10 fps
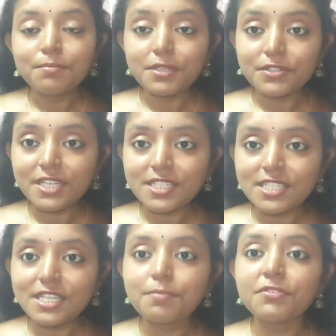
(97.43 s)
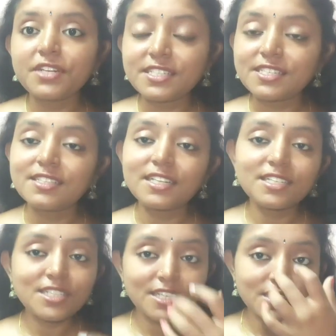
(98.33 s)
మీకు నచ్చితే మీ ఫ్రెండ్స్
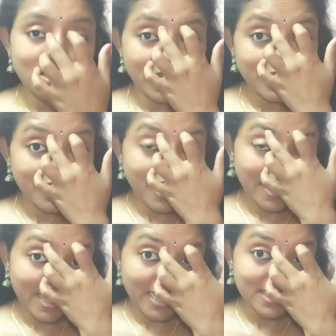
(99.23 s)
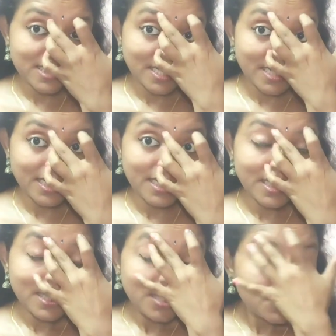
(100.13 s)
అందరికీ షేర్ చేయండి అండ్ లైక్ చేయండి
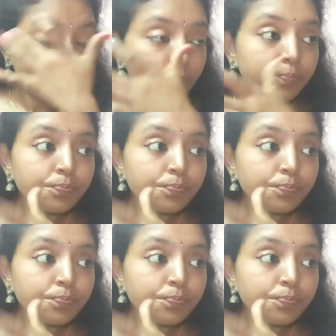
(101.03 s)
సో